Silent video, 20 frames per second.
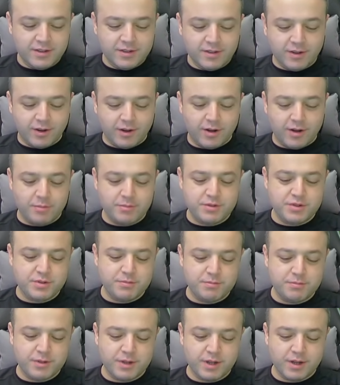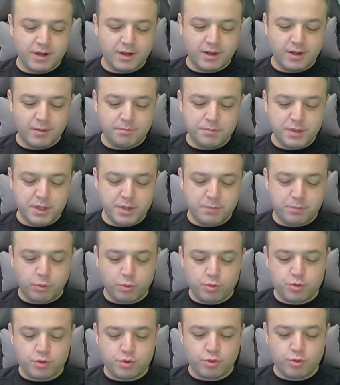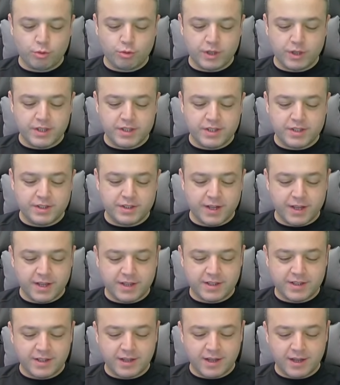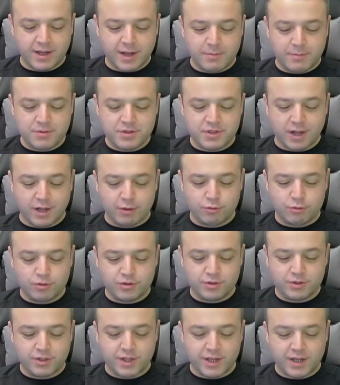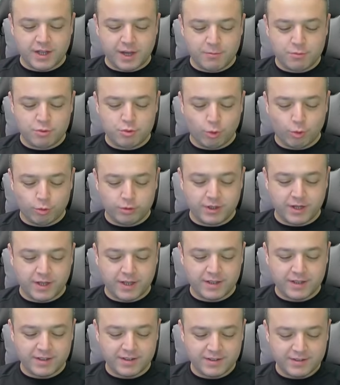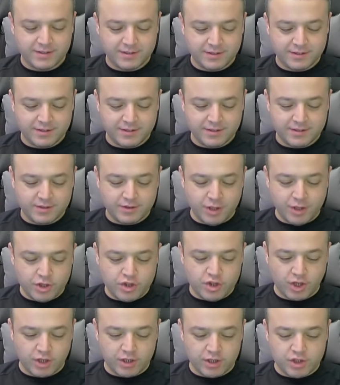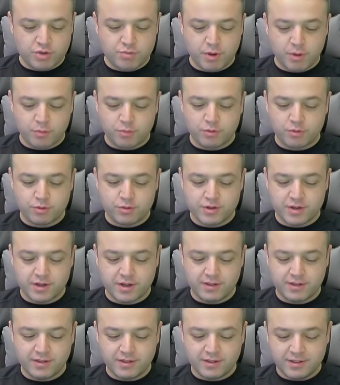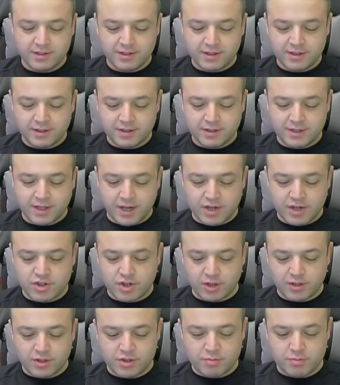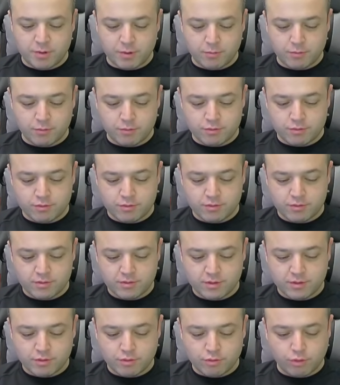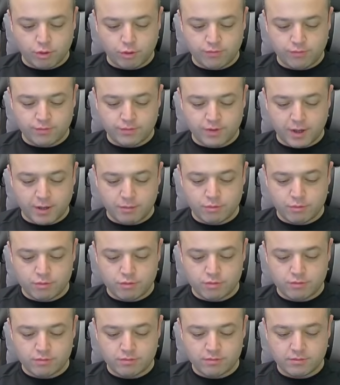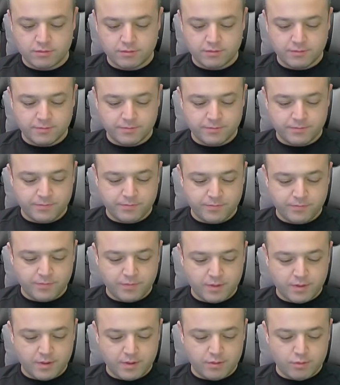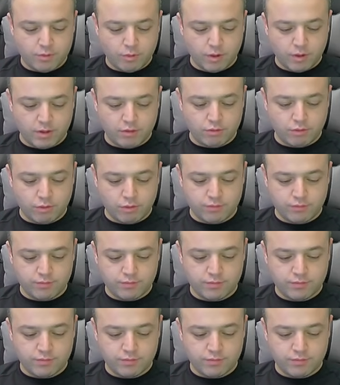Abicim ya. Bir pozisyonda iki direk ya. Hem sağ direk hem sol direk. Ne challenge mı yapıyoruz ya? Direkt challenge mı yapıyoruz? Cruyff ne yapıyorsun? Johan Cruyff.